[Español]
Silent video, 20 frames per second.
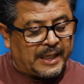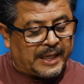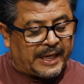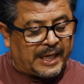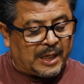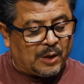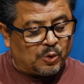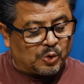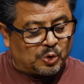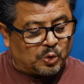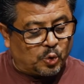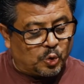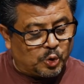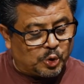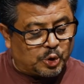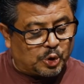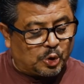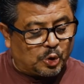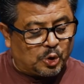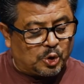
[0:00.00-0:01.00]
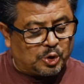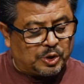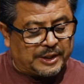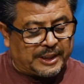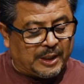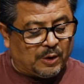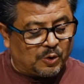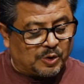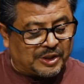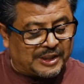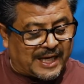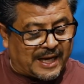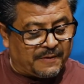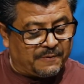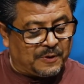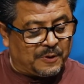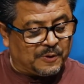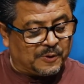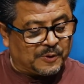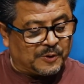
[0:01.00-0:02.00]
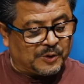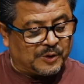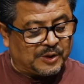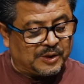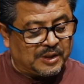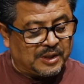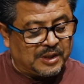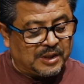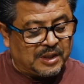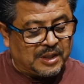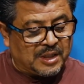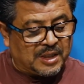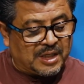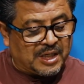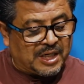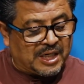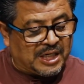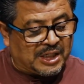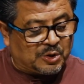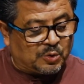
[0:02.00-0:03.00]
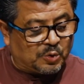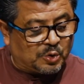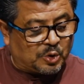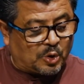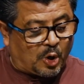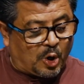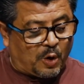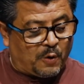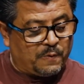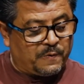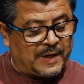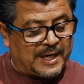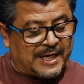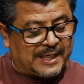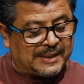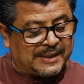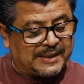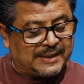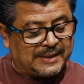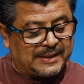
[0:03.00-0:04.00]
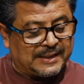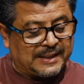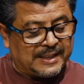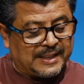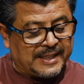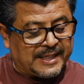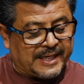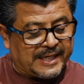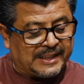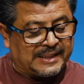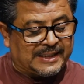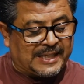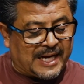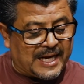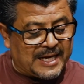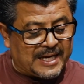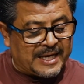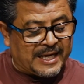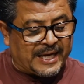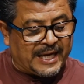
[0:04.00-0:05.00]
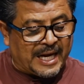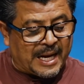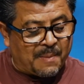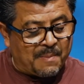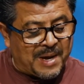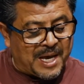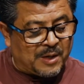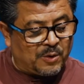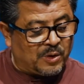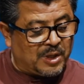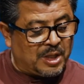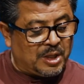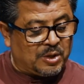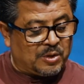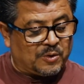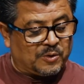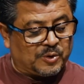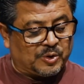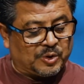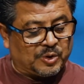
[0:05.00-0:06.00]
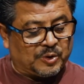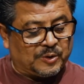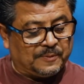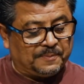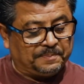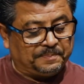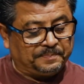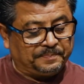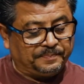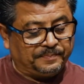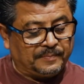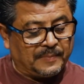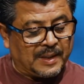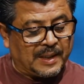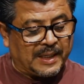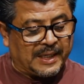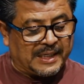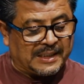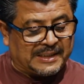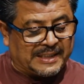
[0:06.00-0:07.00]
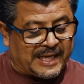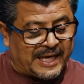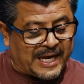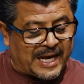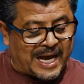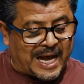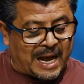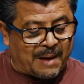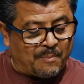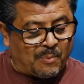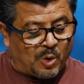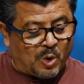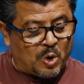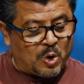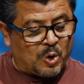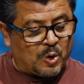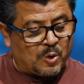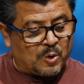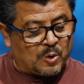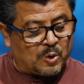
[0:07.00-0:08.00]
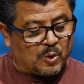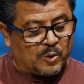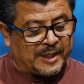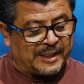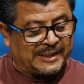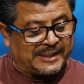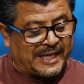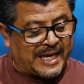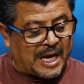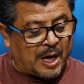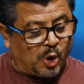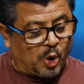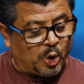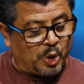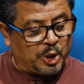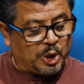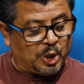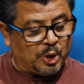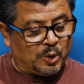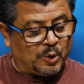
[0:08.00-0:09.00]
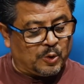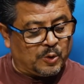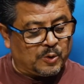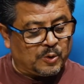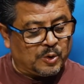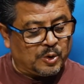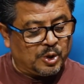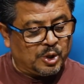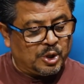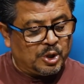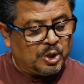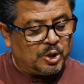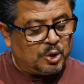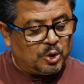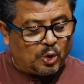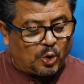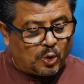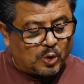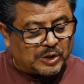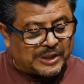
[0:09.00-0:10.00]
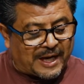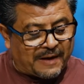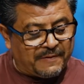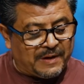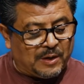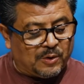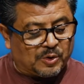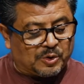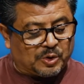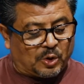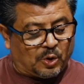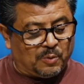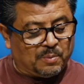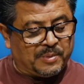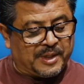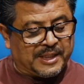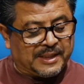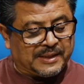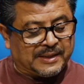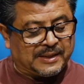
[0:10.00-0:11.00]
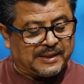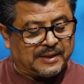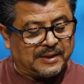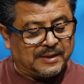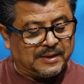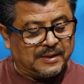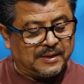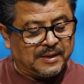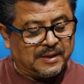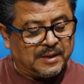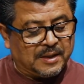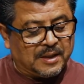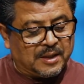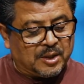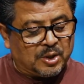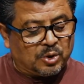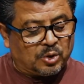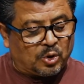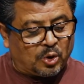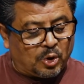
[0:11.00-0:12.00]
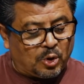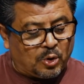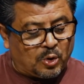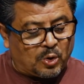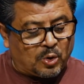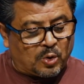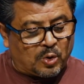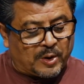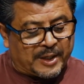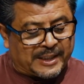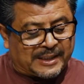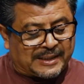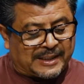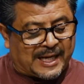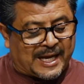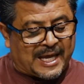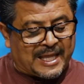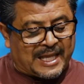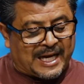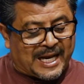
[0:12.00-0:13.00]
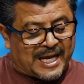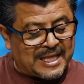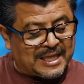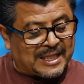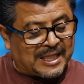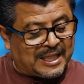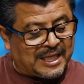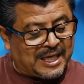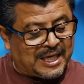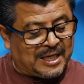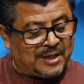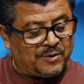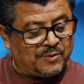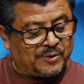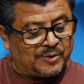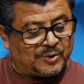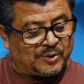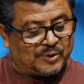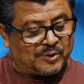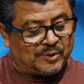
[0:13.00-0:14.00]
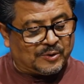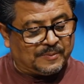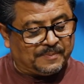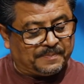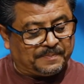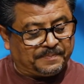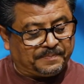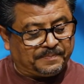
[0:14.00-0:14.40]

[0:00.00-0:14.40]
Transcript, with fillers: que los justos y los sabios y sus obras están en la mano de Dios, que sea amor o que sea odio, no lo saben los hombres, todo está delante de ellos,